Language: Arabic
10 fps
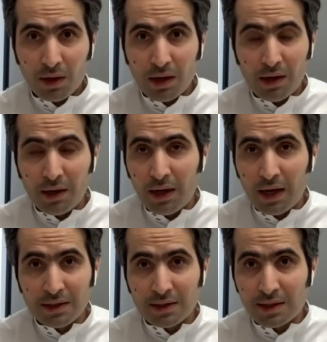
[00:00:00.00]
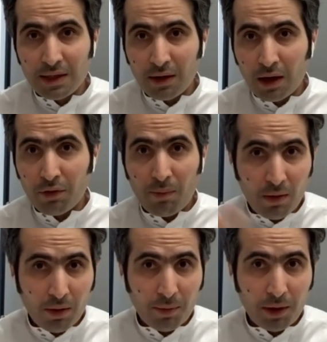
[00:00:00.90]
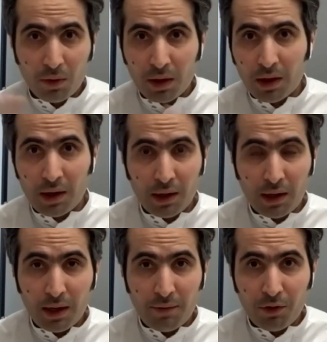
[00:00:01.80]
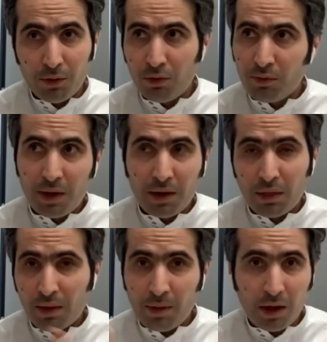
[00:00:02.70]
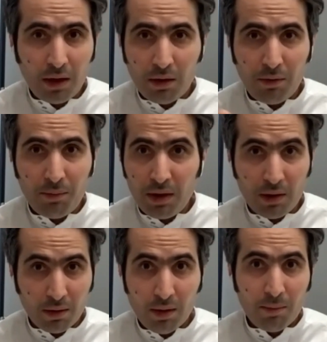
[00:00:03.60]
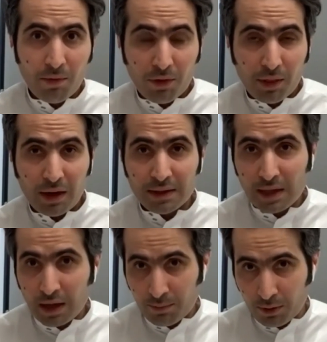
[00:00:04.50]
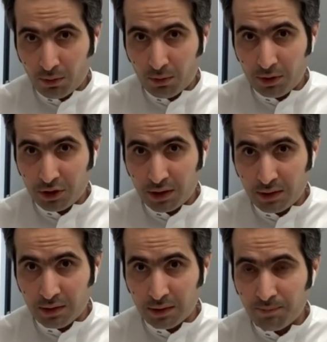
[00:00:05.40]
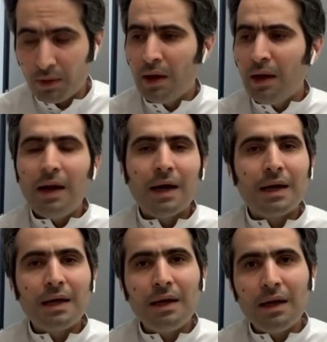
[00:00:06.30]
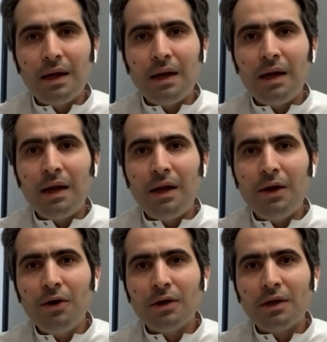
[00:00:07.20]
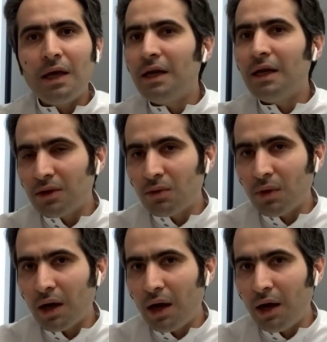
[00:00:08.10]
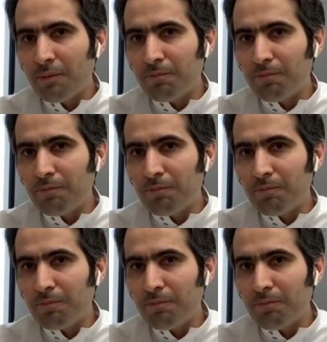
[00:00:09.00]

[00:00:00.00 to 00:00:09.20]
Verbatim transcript: نتوقع ان العجز ينخفض من 140 كما هو متوقع الى في حدود بين ال 80% بفضل اسعار بترول جيده هذه عوامل استاذ آه، مازن عذرا المقاطعه